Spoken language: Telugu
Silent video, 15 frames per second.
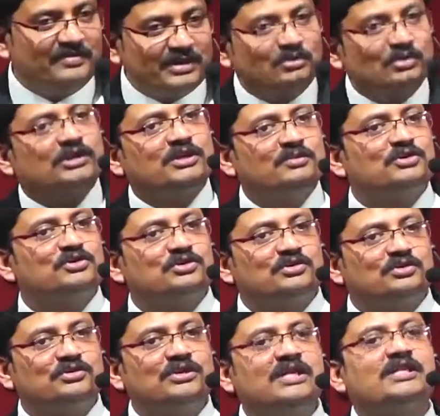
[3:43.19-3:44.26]
విడగొట్టి మీరు
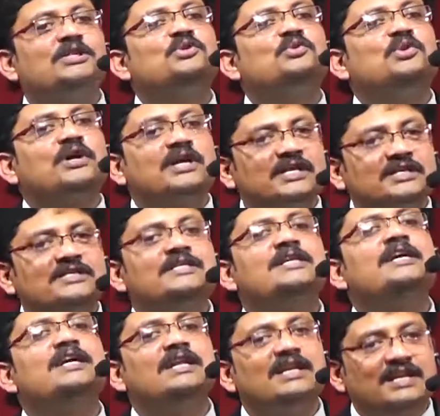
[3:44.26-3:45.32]
చూడకూడదు అదంతా ఒకటే
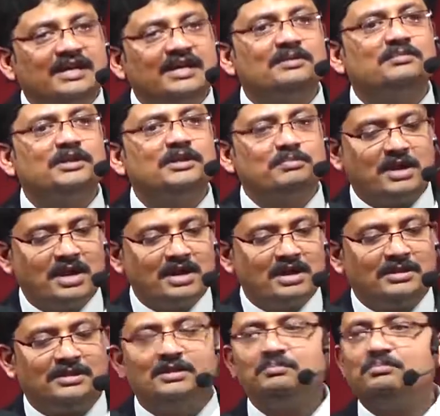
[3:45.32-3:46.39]
సింగిల్ నేమ్ అది
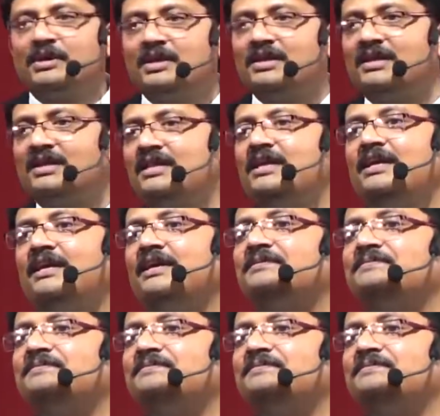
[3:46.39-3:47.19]
పెద్ద పేరు అది